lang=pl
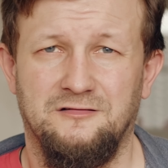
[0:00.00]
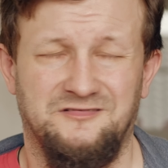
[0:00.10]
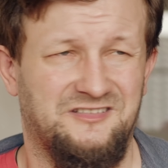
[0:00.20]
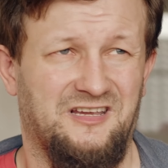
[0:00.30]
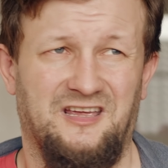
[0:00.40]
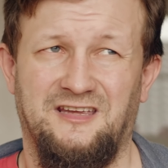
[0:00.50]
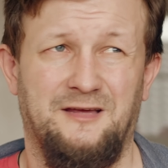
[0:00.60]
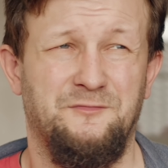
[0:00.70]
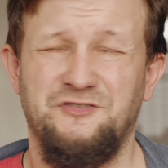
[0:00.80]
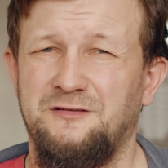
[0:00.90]
Nie,
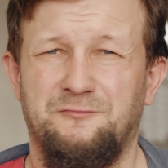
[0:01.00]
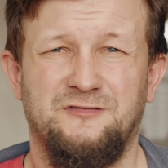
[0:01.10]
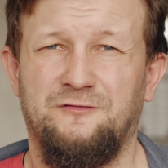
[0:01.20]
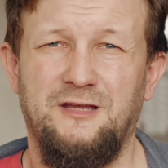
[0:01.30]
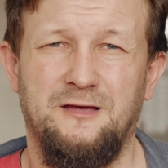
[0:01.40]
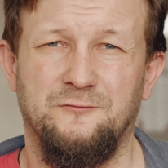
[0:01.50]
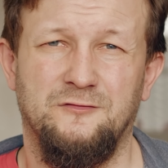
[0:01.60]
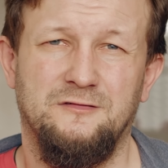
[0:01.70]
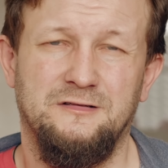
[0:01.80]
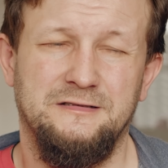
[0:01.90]
ja myślę po swojemu.
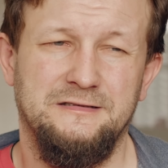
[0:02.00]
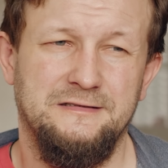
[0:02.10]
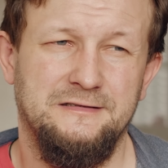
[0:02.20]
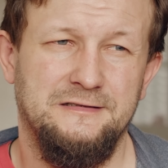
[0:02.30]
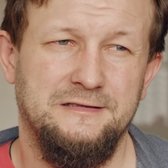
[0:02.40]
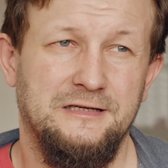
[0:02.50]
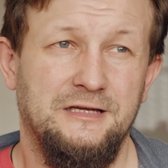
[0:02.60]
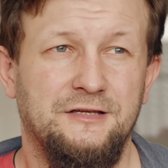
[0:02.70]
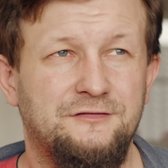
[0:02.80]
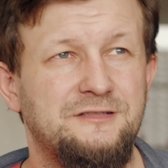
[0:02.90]

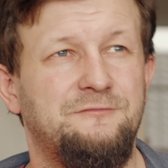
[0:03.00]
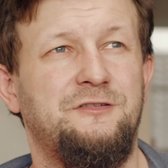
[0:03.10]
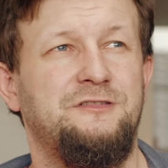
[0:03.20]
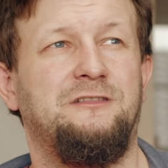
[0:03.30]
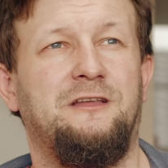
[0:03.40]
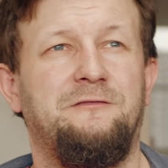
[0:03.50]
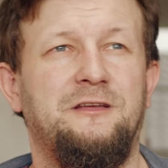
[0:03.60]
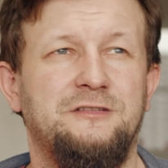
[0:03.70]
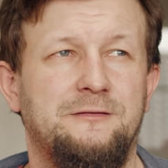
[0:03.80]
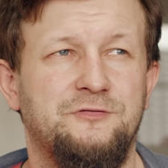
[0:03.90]
I to jest właśnie
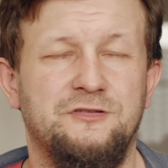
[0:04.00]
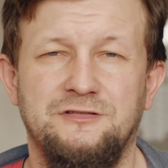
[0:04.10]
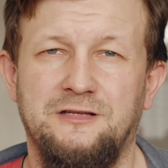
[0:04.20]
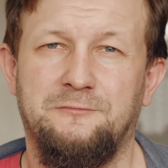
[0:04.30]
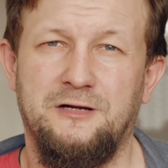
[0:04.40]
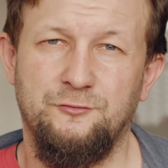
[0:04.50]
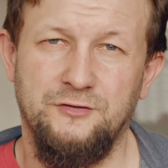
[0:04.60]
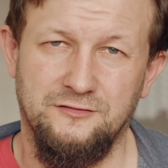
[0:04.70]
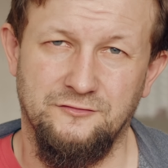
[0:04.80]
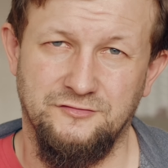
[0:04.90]
największa przyczyna braku
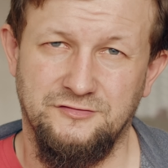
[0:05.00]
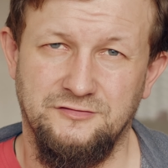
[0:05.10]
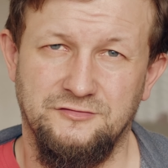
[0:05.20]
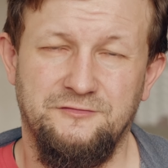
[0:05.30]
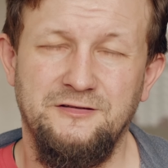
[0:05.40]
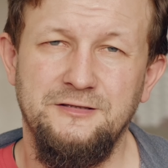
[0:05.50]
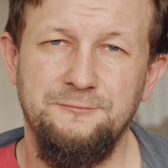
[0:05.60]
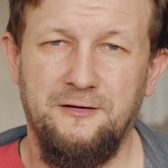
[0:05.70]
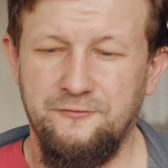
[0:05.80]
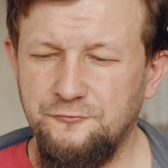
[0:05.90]
jedności. Święty
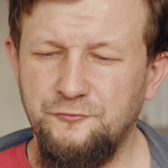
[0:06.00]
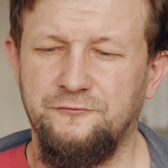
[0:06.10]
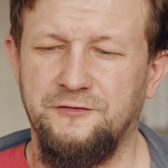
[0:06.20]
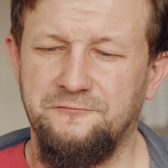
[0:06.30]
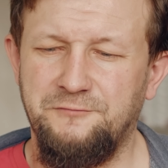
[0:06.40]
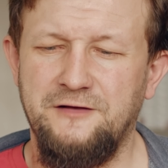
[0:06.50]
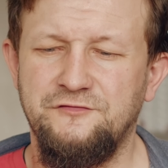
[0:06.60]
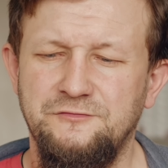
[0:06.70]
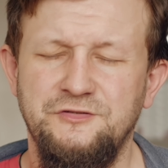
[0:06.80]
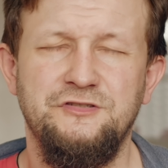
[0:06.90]
Paweł mówi w
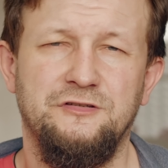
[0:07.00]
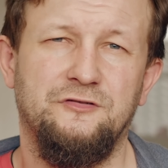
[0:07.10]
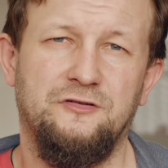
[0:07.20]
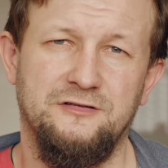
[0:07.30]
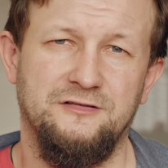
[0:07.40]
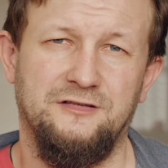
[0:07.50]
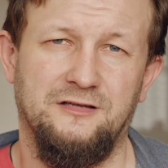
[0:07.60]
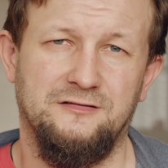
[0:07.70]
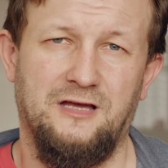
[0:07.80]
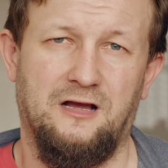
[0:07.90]
pierwszym liście do
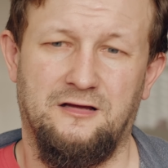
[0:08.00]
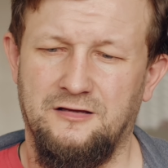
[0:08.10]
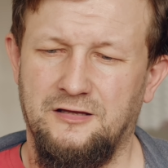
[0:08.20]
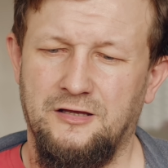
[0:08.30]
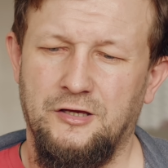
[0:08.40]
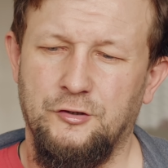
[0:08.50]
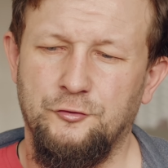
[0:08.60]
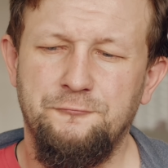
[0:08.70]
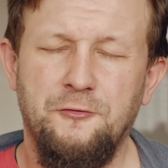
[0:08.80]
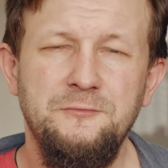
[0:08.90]
Koryntian tak:
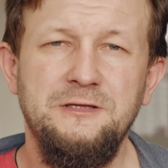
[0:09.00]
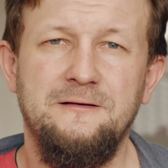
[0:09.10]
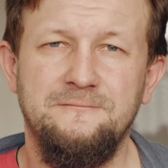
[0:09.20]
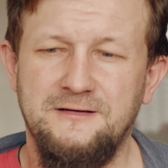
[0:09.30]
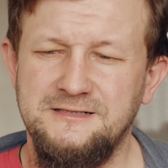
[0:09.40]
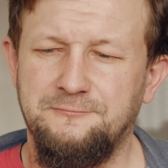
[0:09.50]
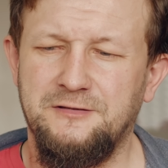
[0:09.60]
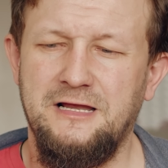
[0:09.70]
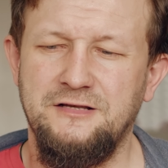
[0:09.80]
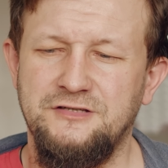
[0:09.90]
Upominam was,
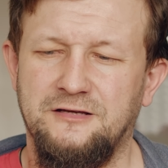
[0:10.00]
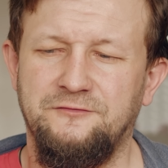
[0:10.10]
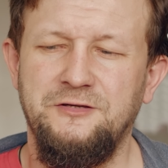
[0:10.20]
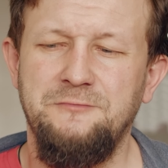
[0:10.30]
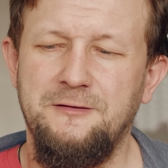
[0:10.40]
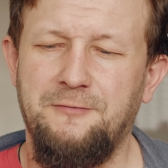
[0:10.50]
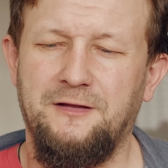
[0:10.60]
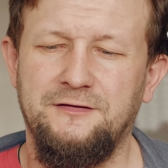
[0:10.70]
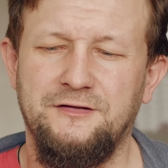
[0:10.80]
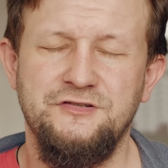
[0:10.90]
bracia, w imię
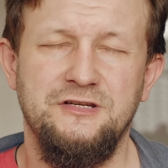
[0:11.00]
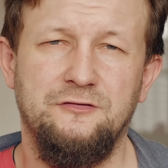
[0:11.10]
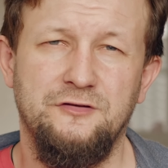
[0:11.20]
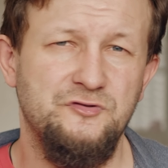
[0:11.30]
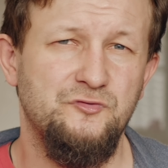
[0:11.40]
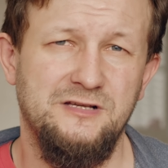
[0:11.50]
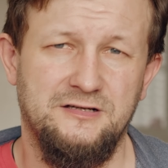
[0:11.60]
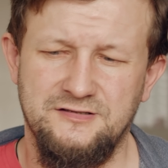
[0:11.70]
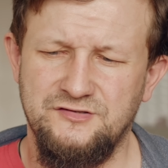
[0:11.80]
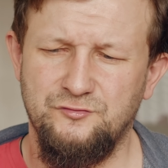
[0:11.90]
Pana naszego Jezusa
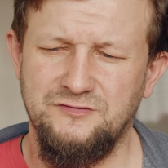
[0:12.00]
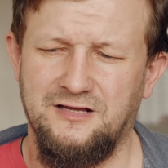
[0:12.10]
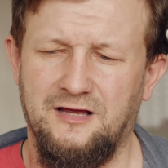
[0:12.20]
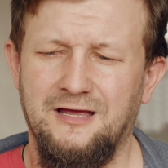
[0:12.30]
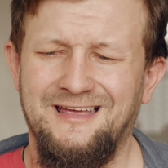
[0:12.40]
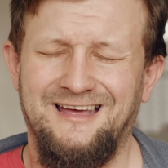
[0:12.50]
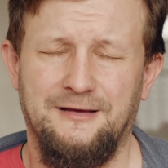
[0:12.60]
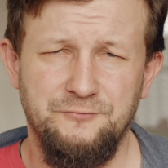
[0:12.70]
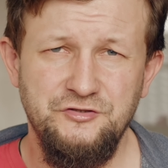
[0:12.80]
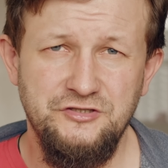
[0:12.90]
Chrystusa,
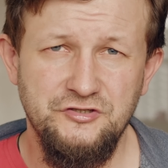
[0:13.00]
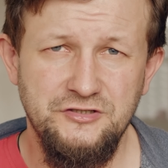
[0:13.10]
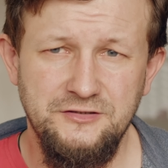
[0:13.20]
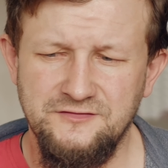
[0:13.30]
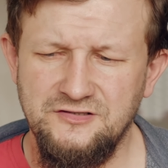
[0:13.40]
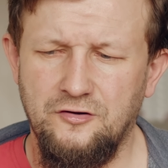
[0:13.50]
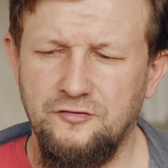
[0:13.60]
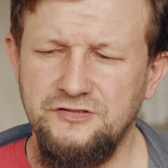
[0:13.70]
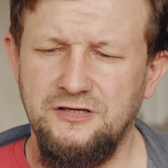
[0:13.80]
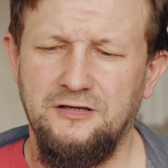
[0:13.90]
abyście żyli w
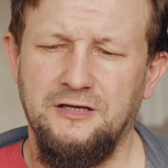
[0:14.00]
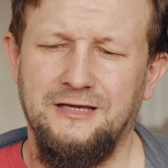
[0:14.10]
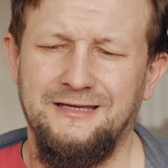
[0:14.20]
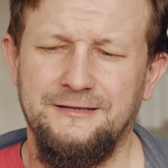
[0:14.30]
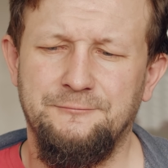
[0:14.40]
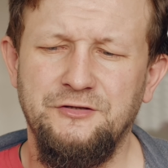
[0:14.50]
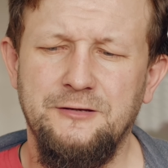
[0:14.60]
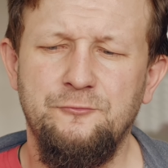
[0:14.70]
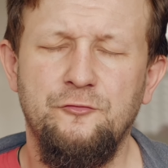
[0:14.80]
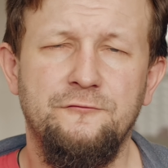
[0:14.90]
zgodzie i by
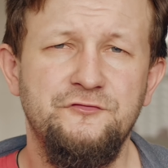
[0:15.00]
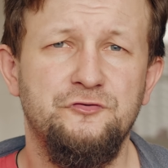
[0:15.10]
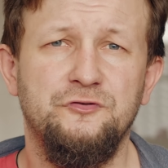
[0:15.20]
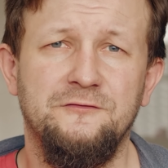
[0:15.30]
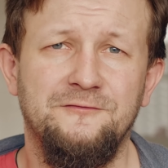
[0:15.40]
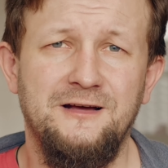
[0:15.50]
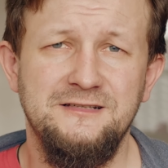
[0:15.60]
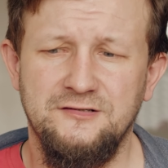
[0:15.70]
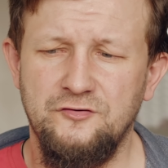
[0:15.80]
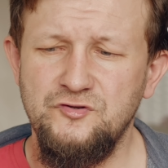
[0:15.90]
nie było wśród
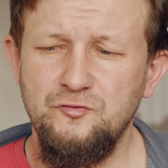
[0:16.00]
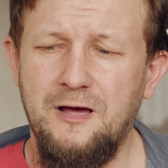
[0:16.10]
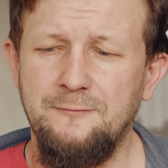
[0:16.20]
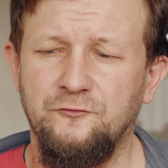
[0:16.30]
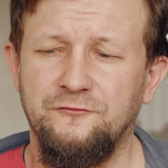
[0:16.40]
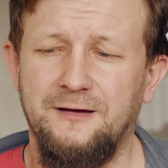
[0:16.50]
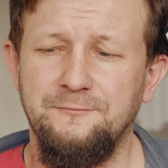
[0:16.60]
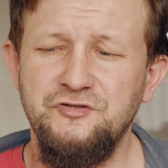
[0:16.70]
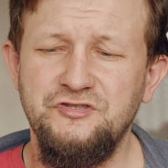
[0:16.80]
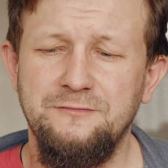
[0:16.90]
was rozłamów,
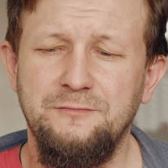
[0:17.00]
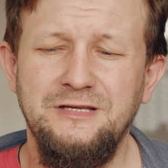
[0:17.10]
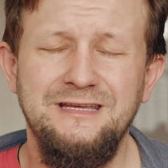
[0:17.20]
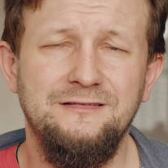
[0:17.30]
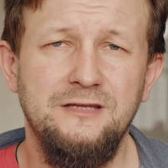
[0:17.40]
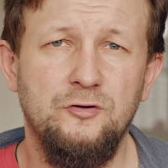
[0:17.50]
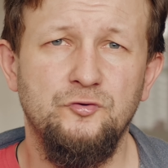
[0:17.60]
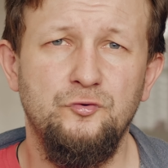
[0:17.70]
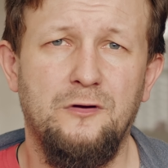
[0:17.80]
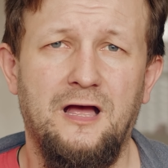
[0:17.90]
abyście byli jednego
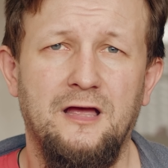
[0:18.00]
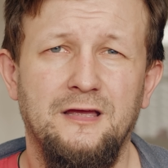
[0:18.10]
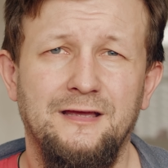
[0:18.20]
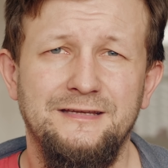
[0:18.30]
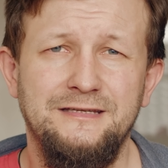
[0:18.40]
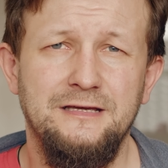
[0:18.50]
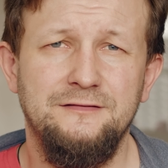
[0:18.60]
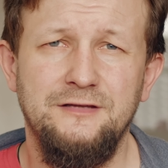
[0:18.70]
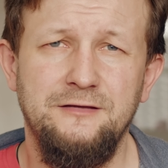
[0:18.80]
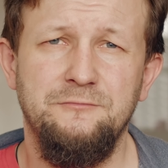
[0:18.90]
ducha i
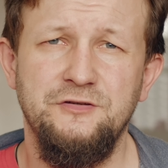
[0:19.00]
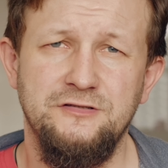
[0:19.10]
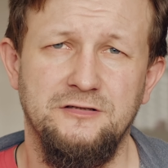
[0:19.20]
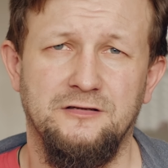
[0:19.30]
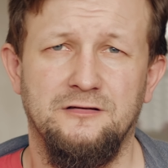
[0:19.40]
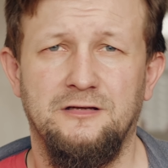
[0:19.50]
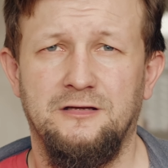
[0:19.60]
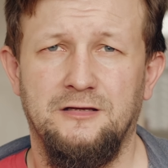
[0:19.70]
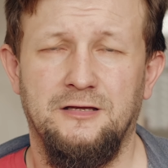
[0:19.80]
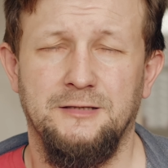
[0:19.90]
jednej myśli.
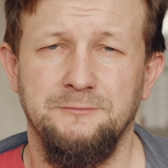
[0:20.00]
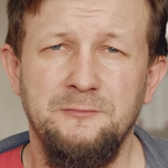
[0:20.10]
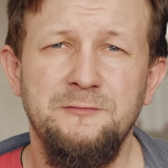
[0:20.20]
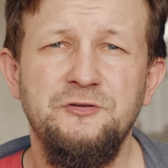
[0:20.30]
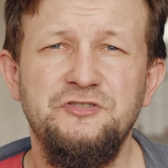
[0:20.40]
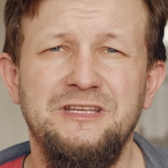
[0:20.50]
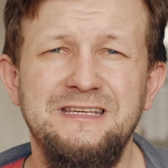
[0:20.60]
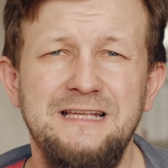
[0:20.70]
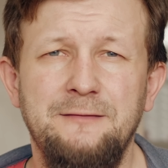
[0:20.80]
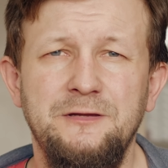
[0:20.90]
Mamy być tej
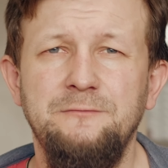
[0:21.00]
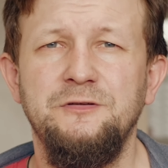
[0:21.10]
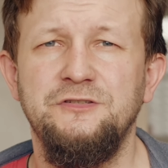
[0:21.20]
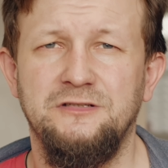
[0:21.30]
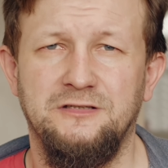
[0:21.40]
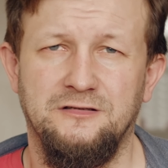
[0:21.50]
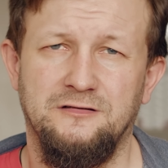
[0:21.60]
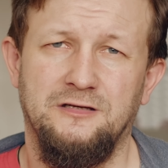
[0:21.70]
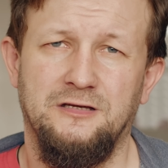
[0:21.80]
samej myśli.